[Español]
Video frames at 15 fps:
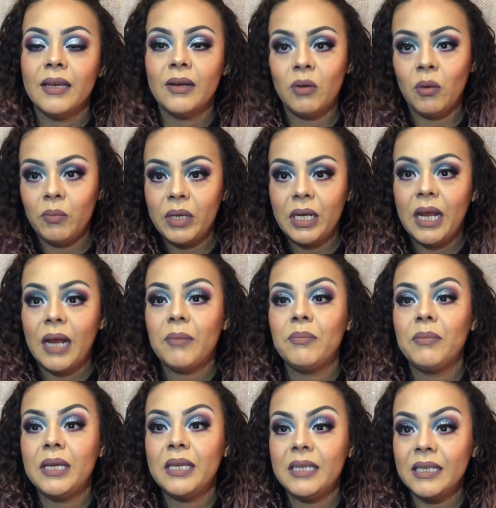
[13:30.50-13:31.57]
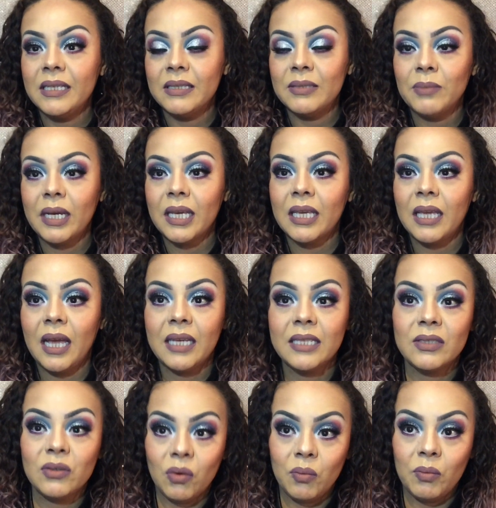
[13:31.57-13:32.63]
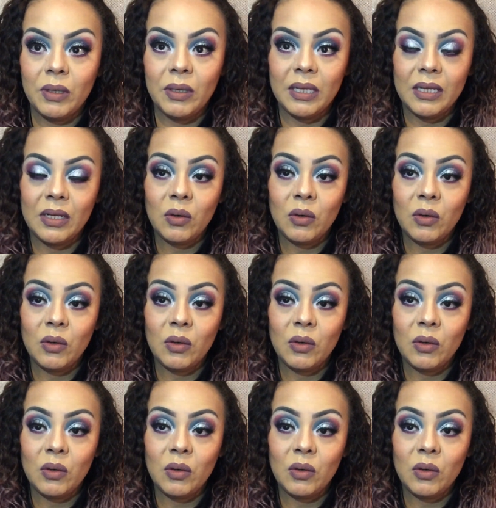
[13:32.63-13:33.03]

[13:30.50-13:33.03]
combinar mis maquillajes con mi,